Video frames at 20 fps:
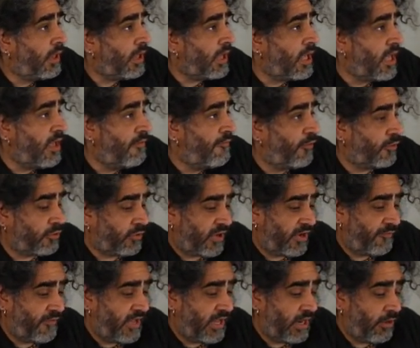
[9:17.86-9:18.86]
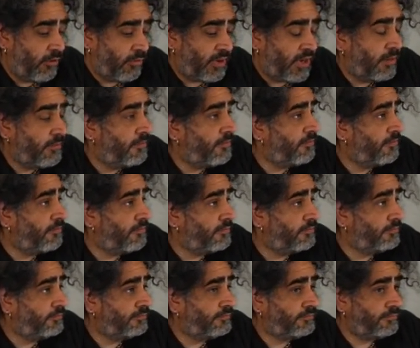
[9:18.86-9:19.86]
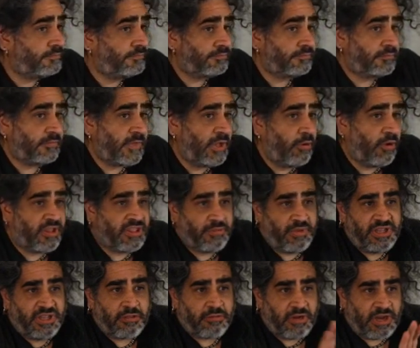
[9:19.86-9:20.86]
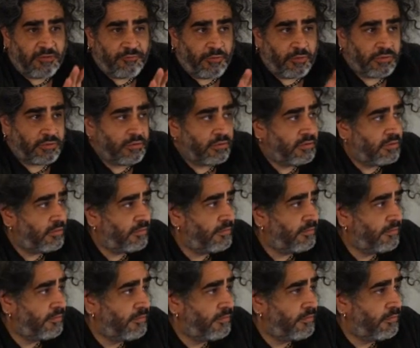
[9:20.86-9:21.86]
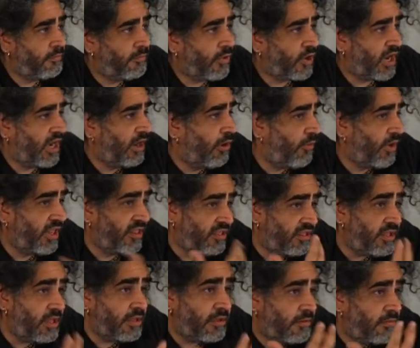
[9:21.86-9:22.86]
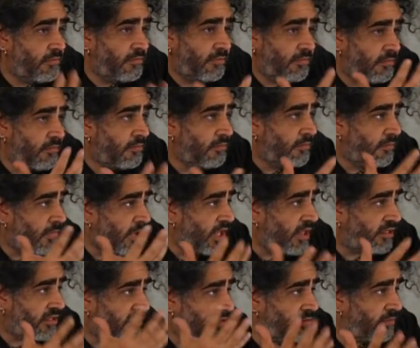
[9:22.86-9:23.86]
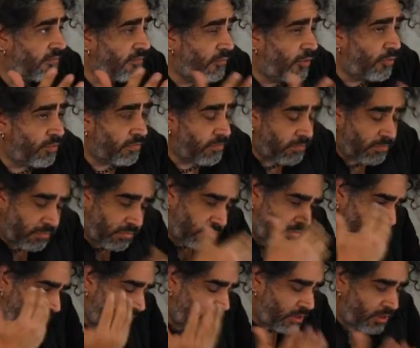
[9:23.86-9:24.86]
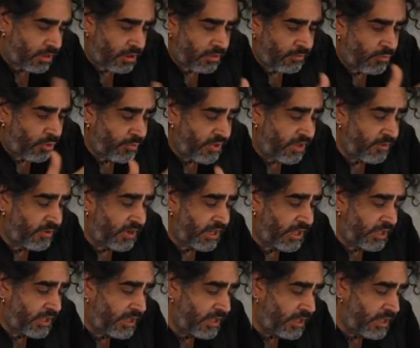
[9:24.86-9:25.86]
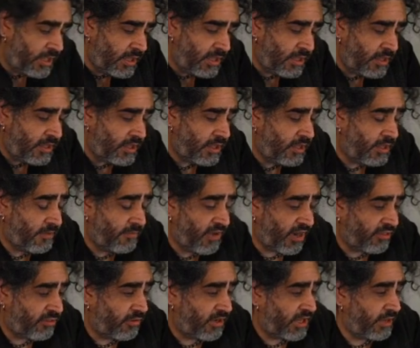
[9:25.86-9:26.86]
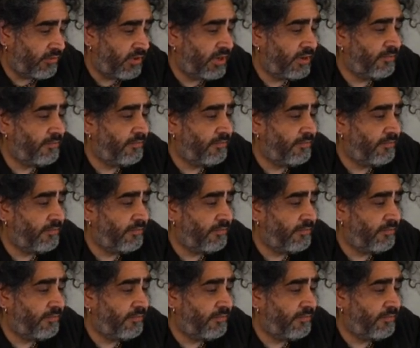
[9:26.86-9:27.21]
y fotografía la obra. Y lo que se vende son las fotos, porque la obra en sí es movible y, versionable.